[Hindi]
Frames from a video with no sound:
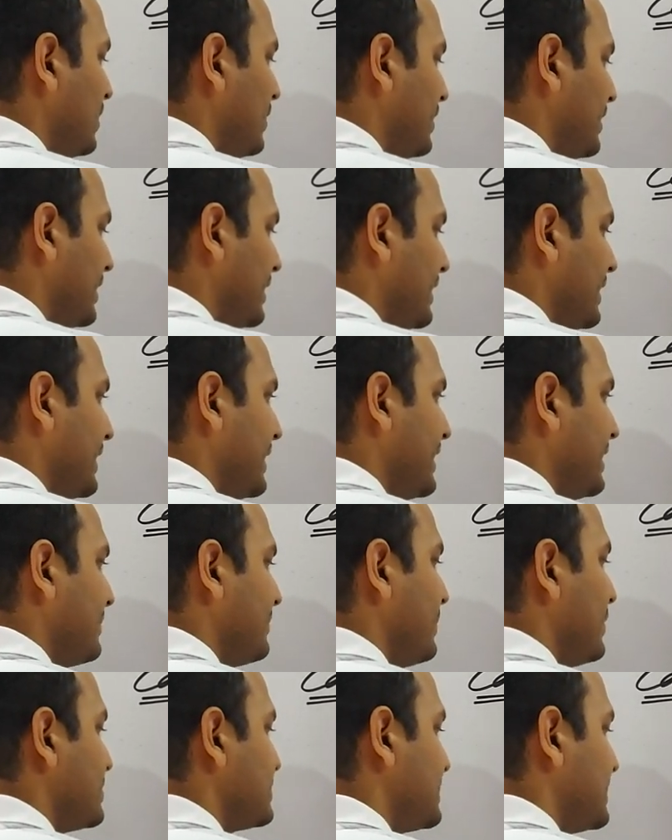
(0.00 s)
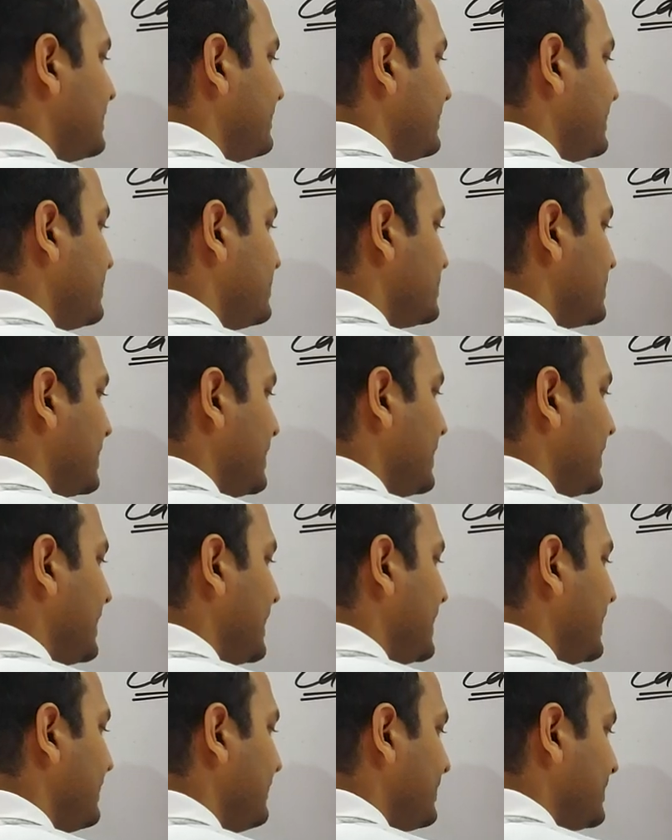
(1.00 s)
और अगर एक पॉजिटिव है दूसरा
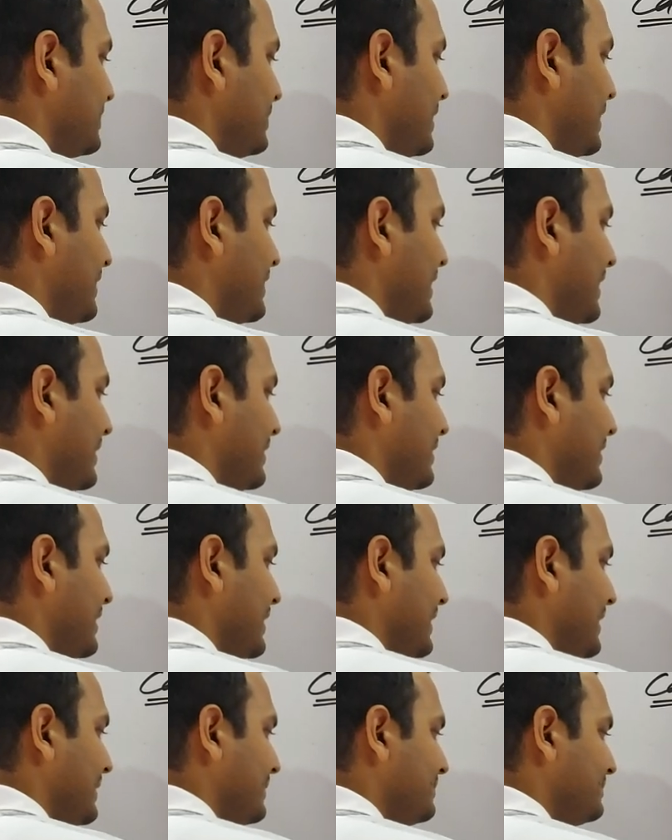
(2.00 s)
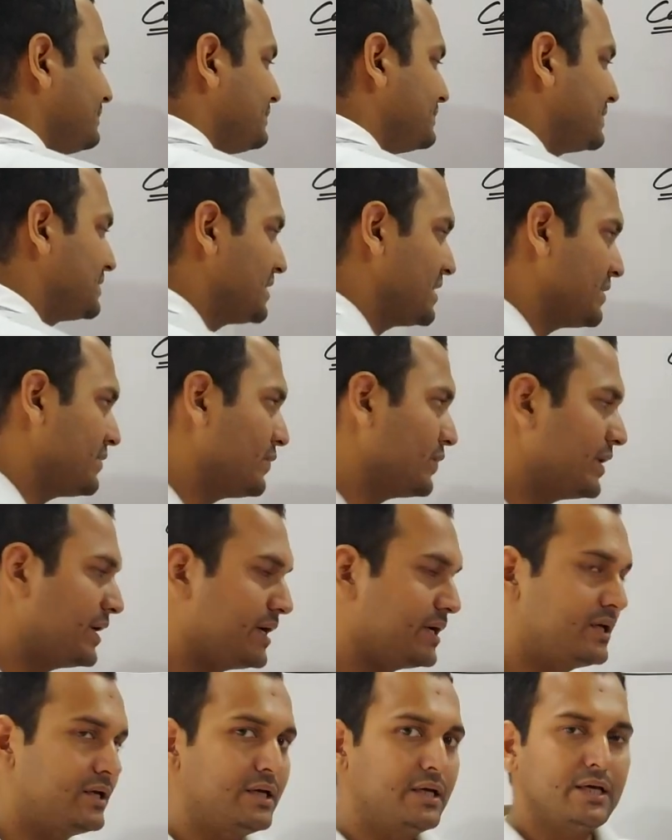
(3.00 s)
नेगेटिव है तो अट्रैक्ट करेगा ठीक हो
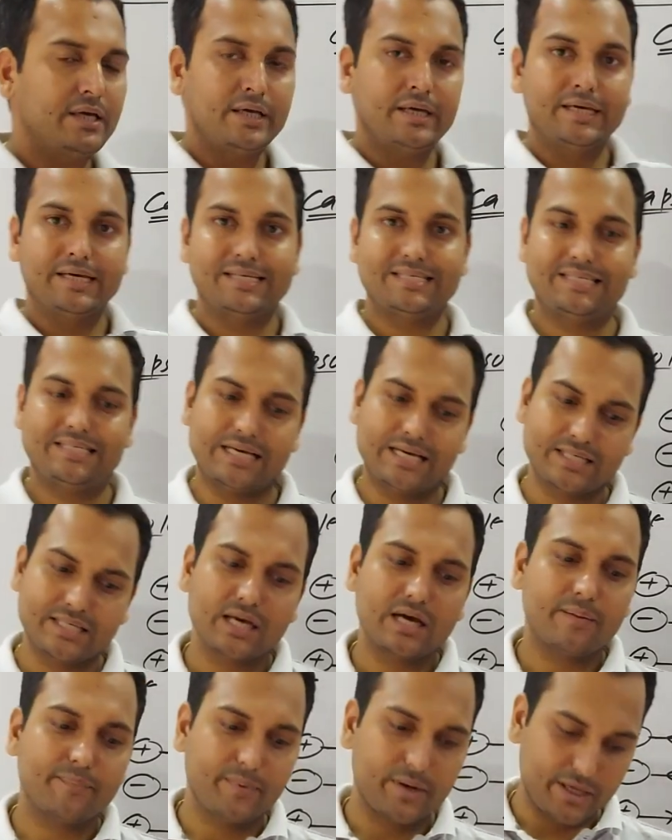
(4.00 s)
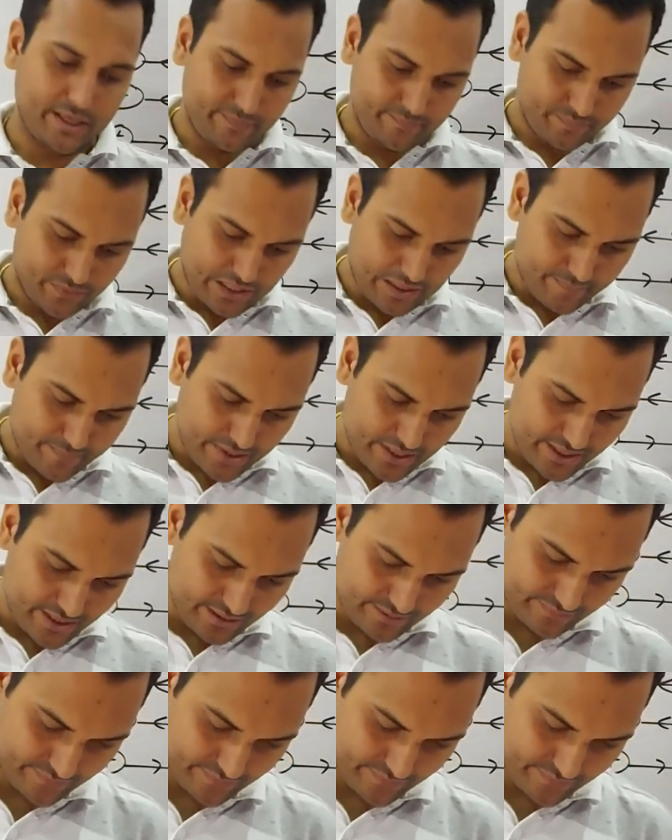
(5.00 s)
गया जैसे आपने अपने